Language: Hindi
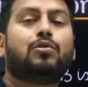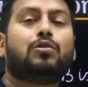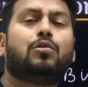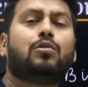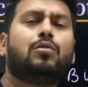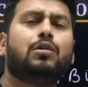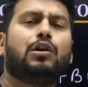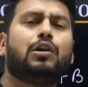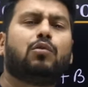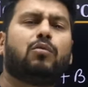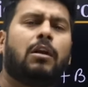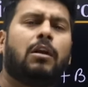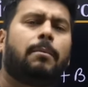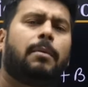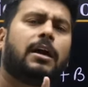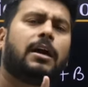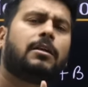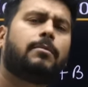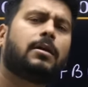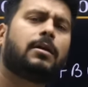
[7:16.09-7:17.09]
दो इक्वल
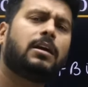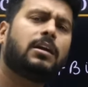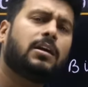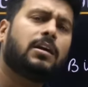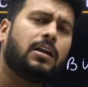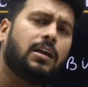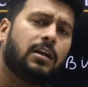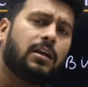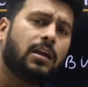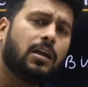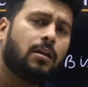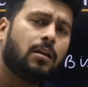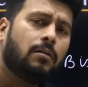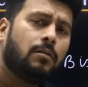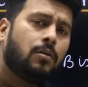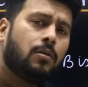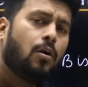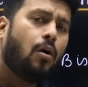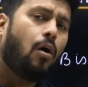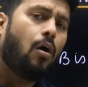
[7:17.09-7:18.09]
पार्ट में कट करेगी
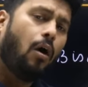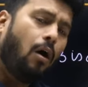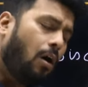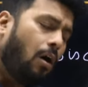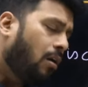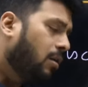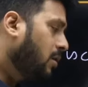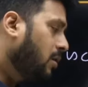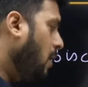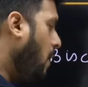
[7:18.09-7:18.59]
और